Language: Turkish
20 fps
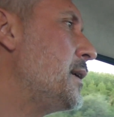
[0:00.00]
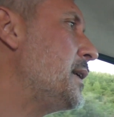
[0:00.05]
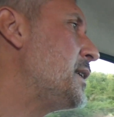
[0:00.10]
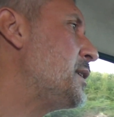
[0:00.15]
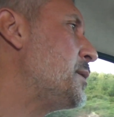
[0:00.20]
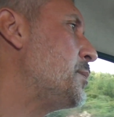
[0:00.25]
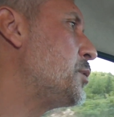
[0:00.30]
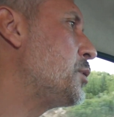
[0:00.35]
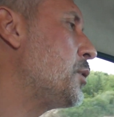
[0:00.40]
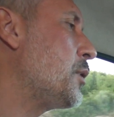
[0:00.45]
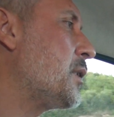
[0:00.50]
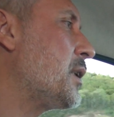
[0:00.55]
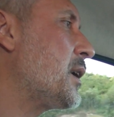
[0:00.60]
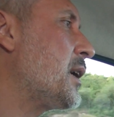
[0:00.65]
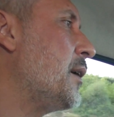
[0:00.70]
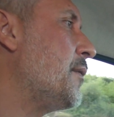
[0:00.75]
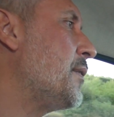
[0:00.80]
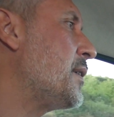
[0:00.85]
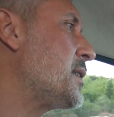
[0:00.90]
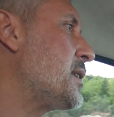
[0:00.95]
İçmiş
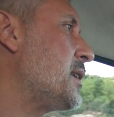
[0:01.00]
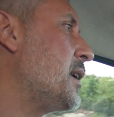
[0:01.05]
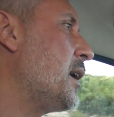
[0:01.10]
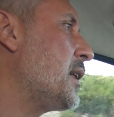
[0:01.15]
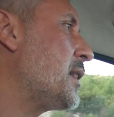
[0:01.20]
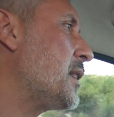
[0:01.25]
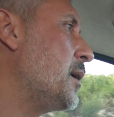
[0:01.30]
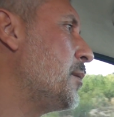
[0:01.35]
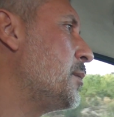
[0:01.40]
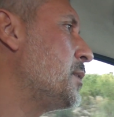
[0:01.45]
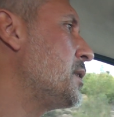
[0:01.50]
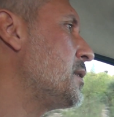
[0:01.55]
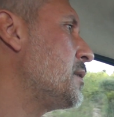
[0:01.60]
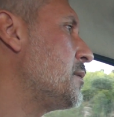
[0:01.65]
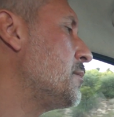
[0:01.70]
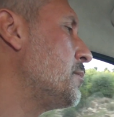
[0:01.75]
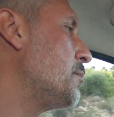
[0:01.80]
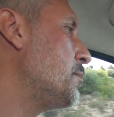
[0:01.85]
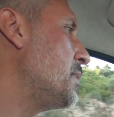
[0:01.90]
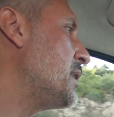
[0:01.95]
orada kafası rahatlamış.
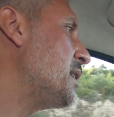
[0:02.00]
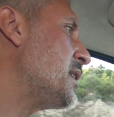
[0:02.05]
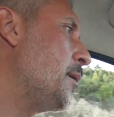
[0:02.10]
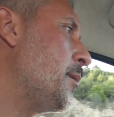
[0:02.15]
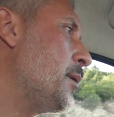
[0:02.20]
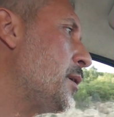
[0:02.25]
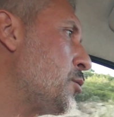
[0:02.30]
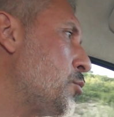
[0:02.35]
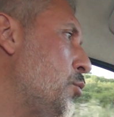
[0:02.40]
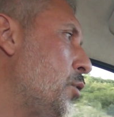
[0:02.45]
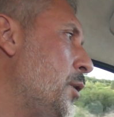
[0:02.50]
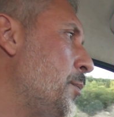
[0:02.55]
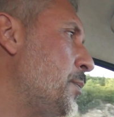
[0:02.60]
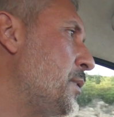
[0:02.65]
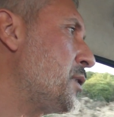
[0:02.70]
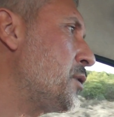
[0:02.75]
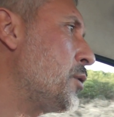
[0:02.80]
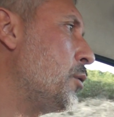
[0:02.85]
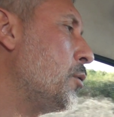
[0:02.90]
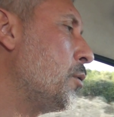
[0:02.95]
Bir zaman sonra
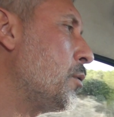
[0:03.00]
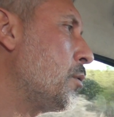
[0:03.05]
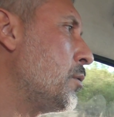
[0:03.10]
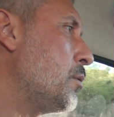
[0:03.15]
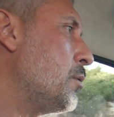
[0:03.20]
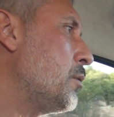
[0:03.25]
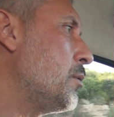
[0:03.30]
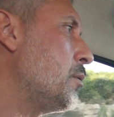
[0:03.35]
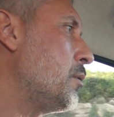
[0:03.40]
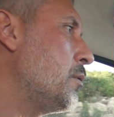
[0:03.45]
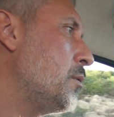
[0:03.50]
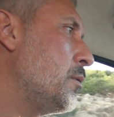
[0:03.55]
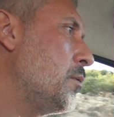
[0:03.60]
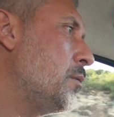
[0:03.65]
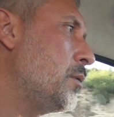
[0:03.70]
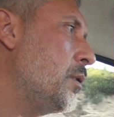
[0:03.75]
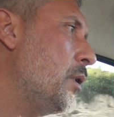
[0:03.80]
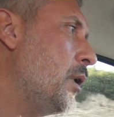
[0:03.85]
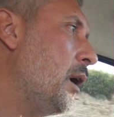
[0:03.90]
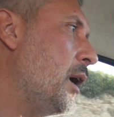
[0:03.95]
psikolog
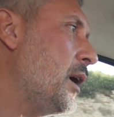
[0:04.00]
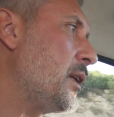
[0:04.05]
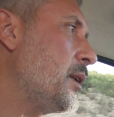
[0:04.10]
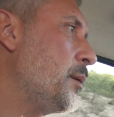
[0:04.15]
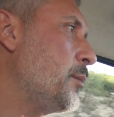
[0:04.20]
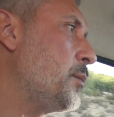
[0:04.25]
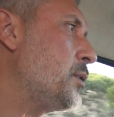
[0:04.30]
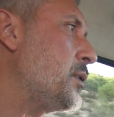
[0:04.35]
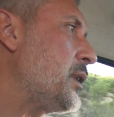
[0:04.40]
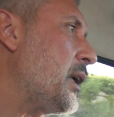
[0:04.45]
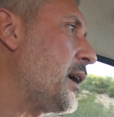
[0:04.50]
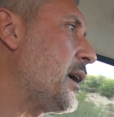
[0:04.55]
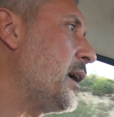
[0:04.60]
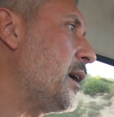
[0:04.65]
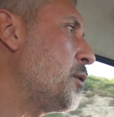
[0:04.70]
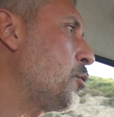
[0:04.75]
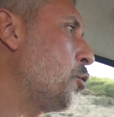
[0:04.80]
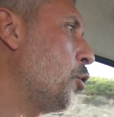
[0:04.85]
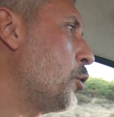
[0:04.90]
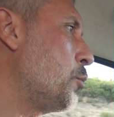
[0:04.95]
adamı
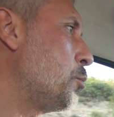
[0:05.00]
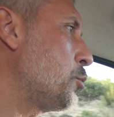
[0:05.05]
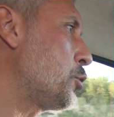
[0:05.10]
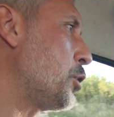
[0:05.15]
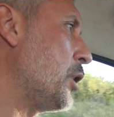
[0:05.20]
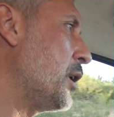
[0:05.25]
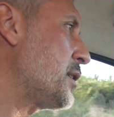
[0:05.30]
tekrar görmüş